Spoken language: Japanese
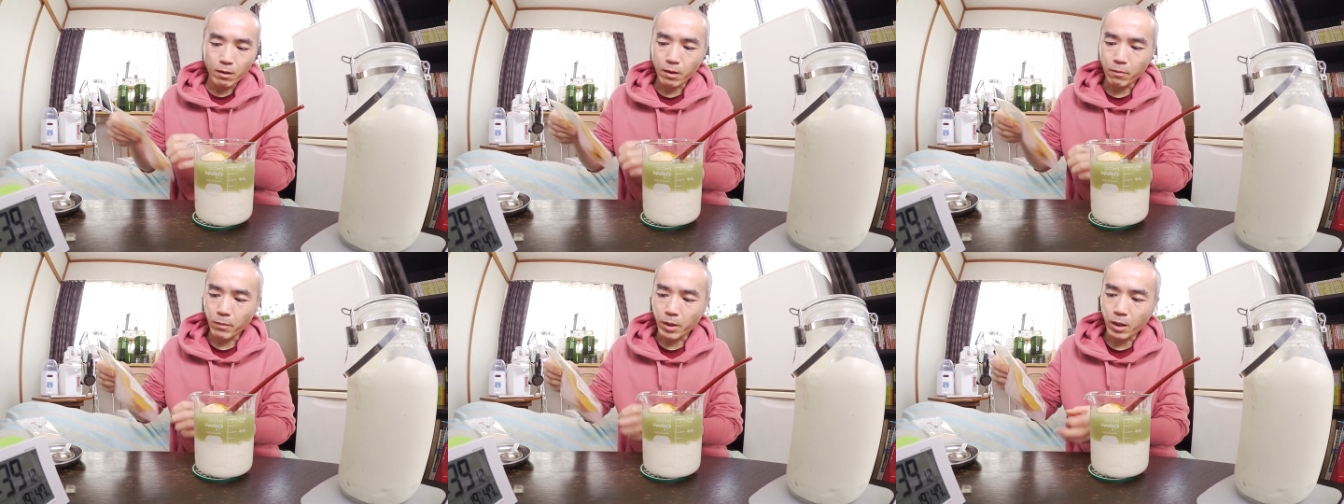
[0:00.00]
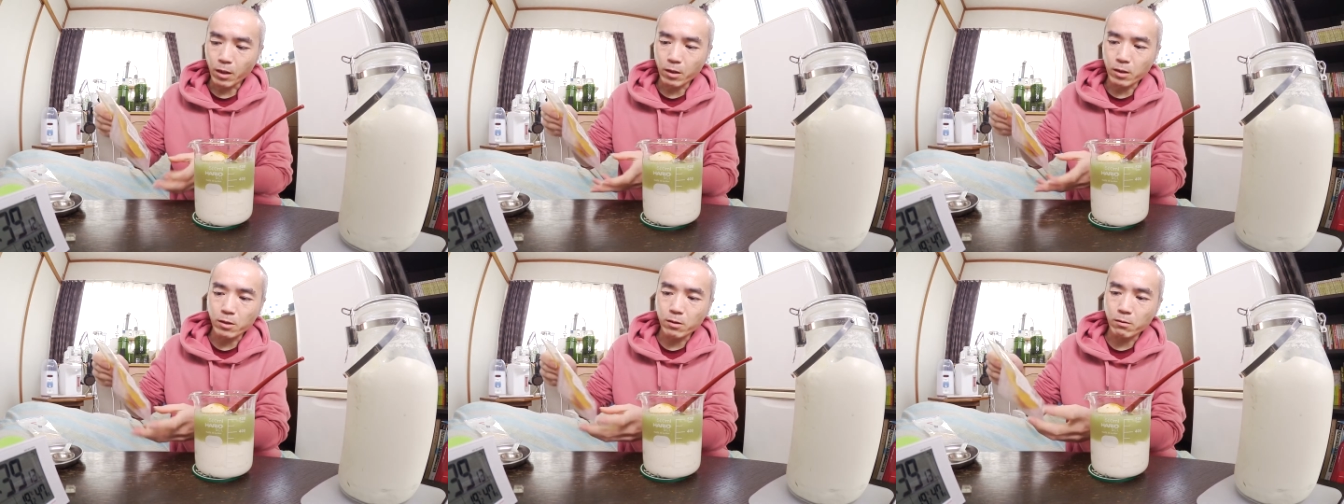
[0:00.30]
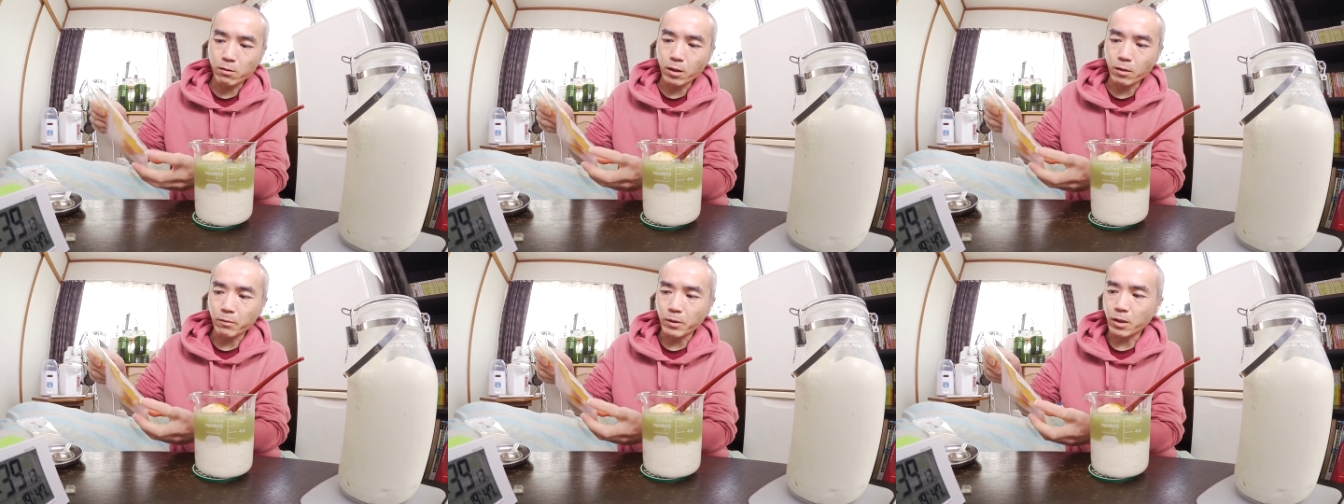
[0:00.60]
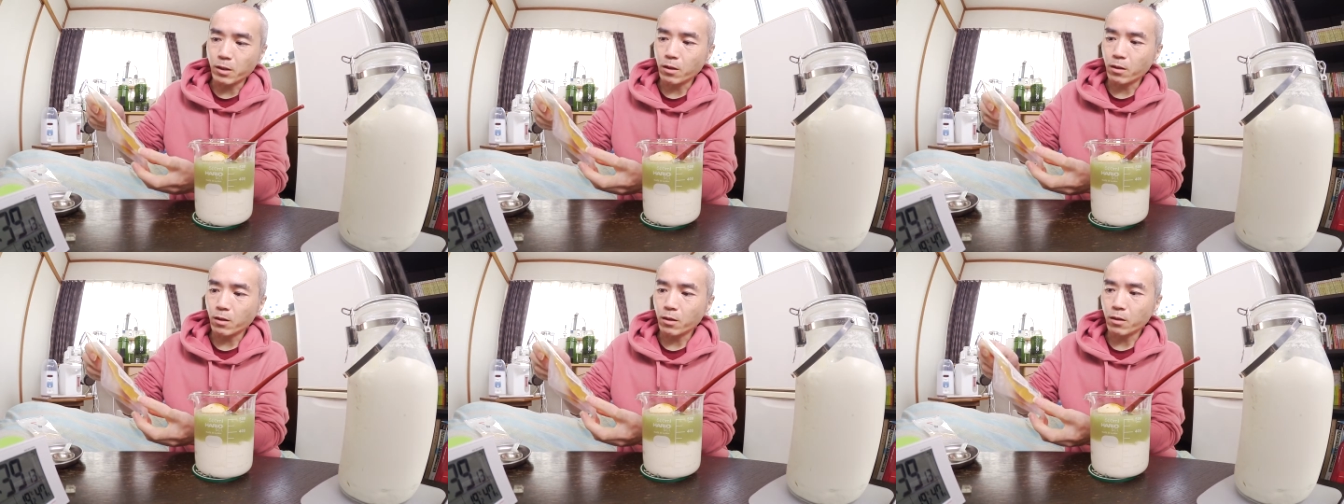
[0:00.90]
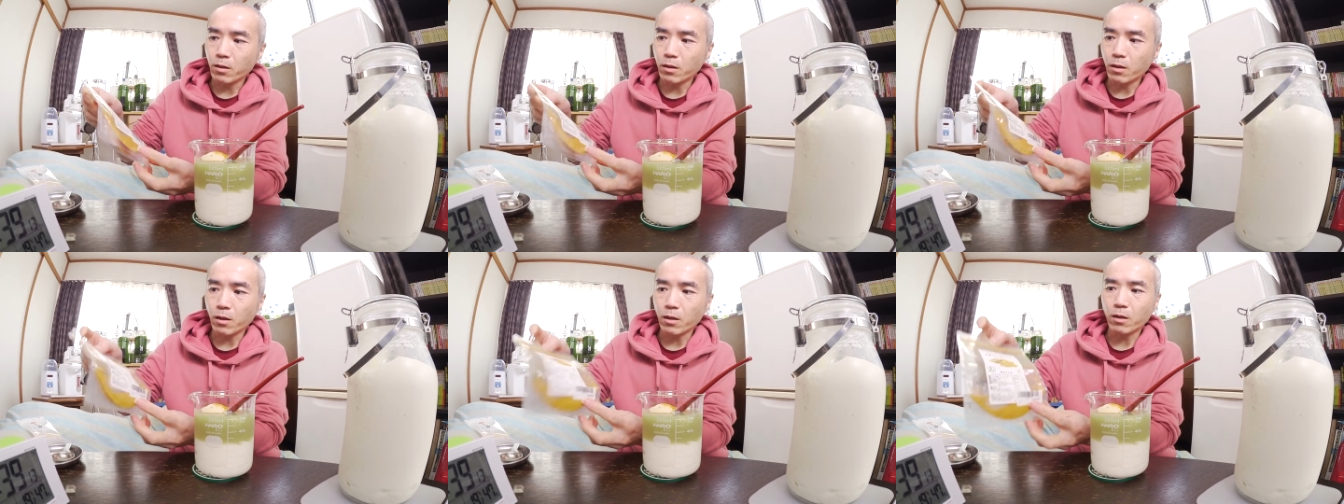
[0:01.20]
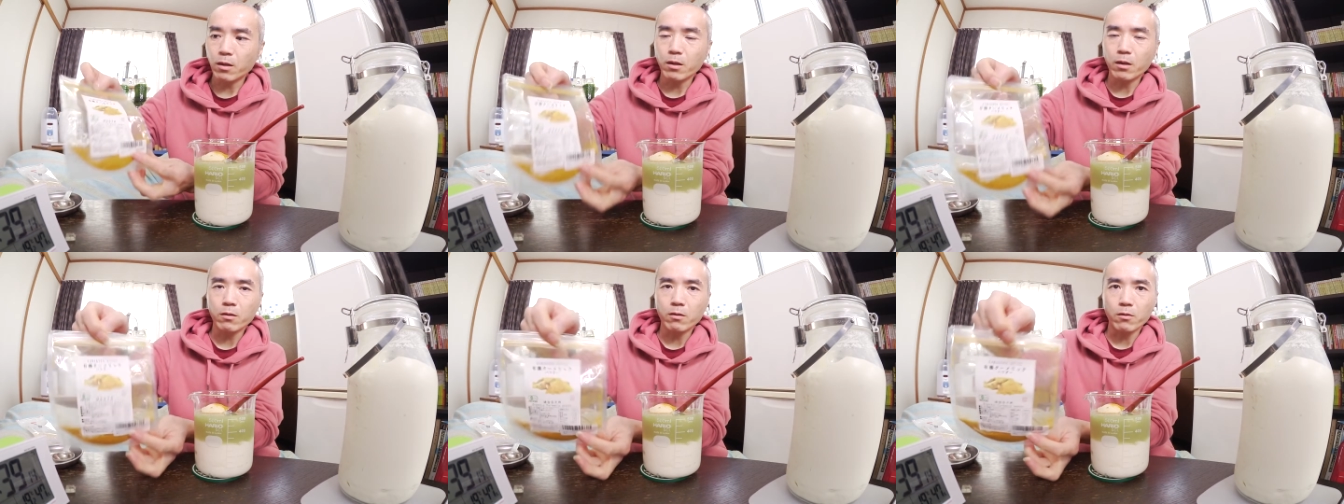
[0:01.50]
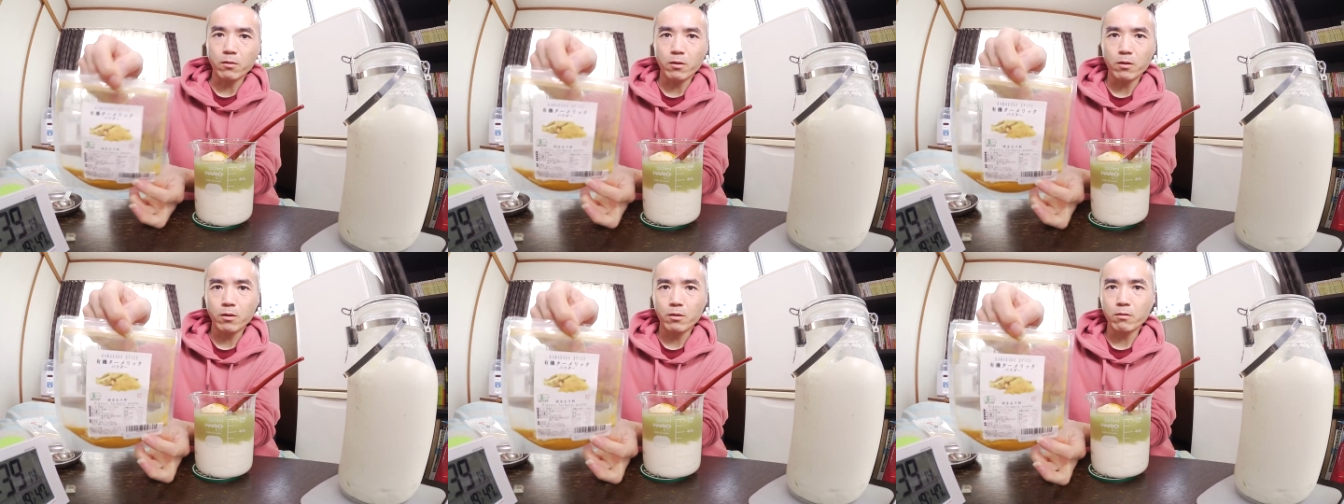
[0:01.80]
まだ 1g いってないんで、あ
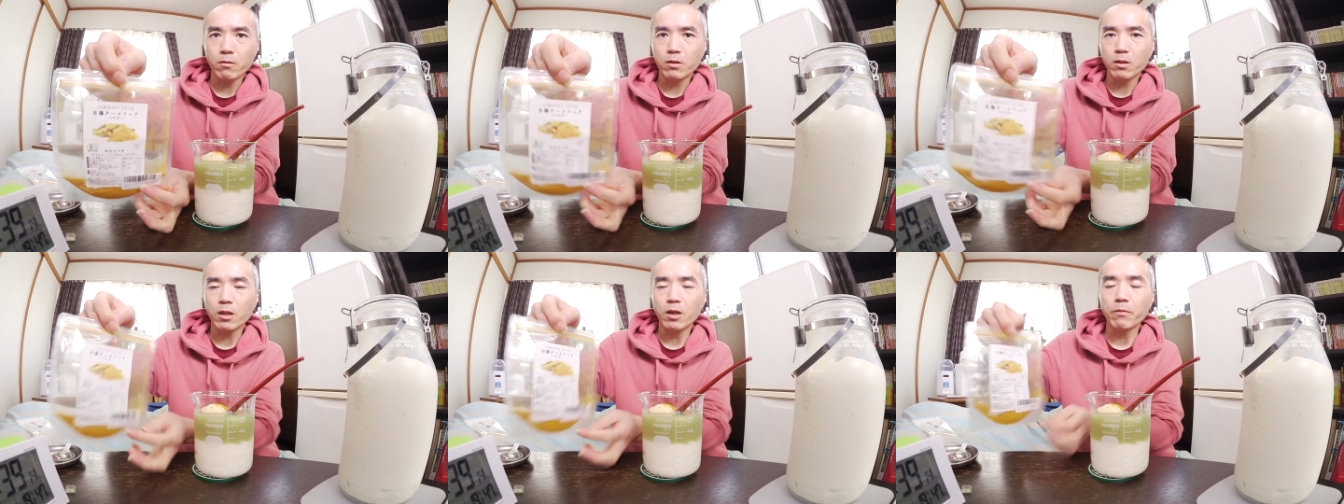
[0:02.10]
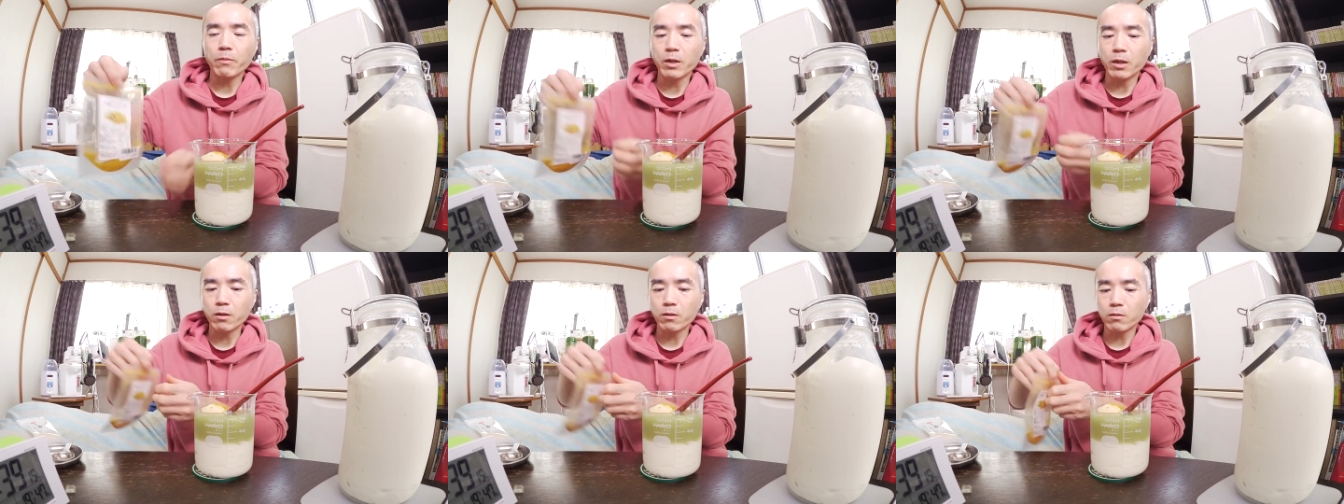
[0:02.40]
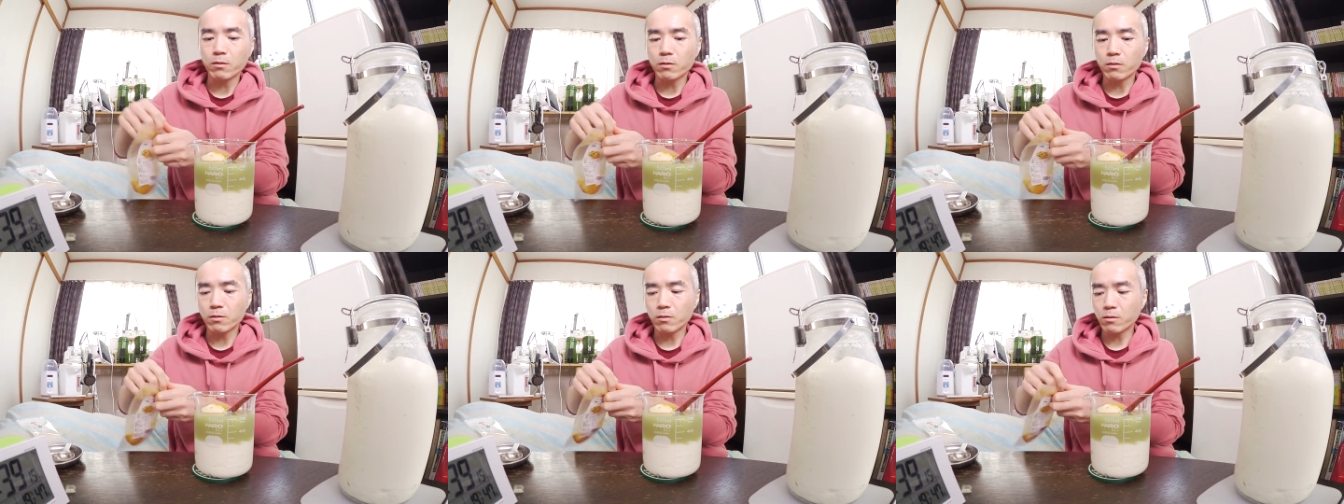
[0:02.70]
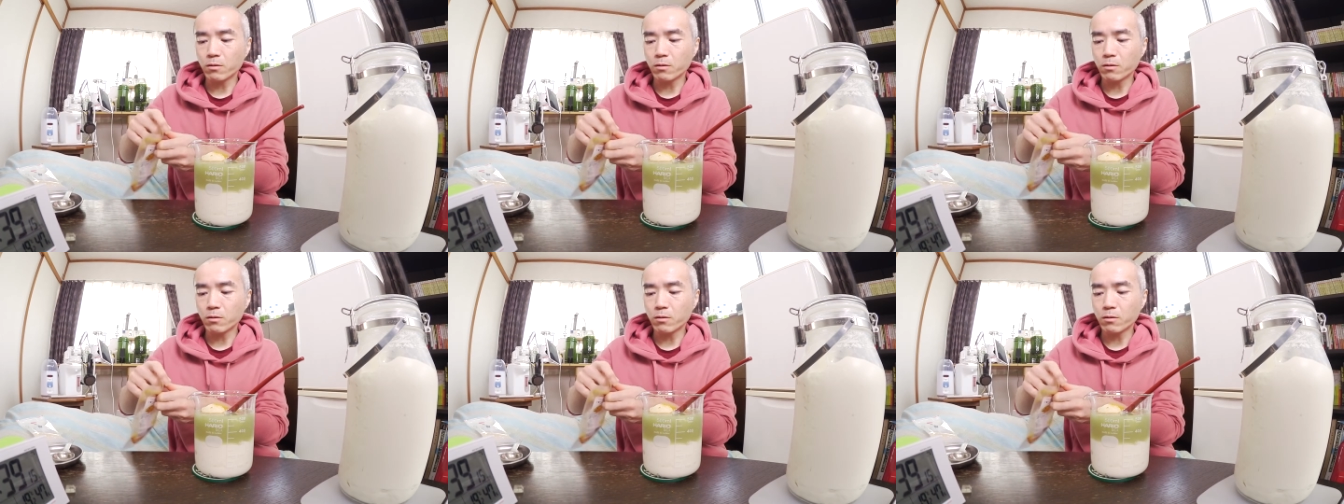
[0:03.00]
と有機ターメリック。